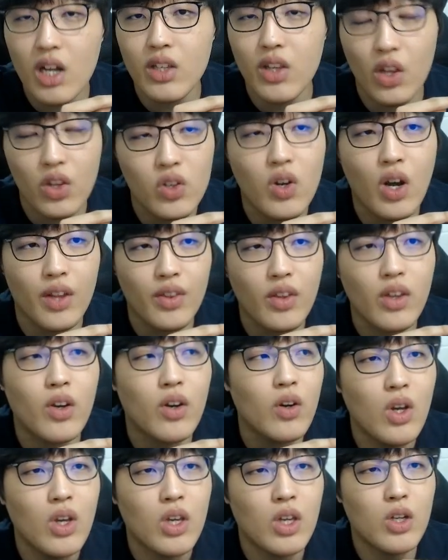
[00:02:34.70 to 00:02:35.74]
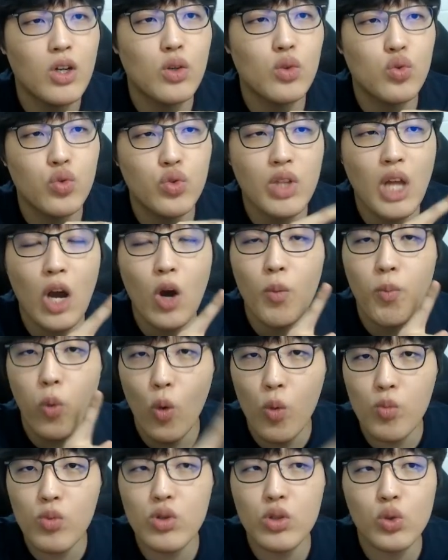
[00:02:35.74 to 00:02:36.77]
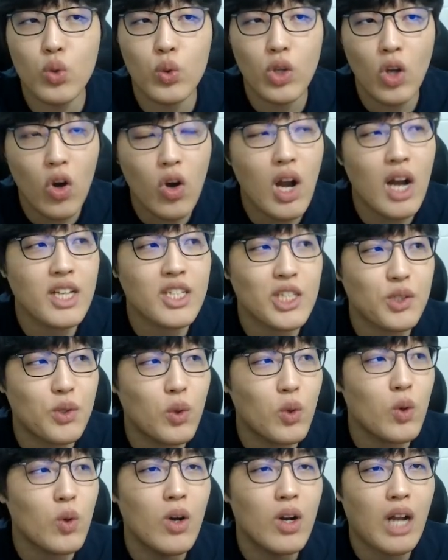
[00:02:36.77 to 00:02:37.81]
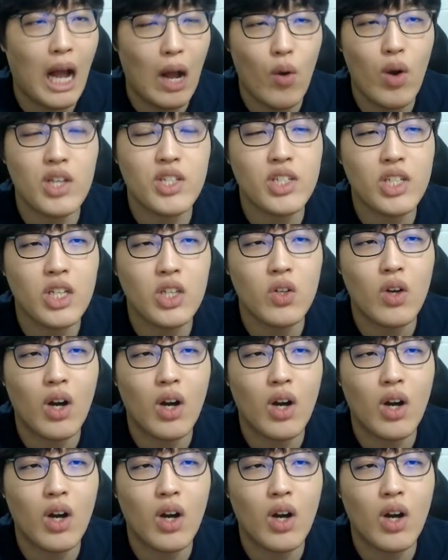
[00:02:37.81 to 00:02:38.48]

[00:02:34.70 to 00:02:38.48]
되는 것 같네요. 이런 룬하고 보물을 또 껴가지고 강화시키는 것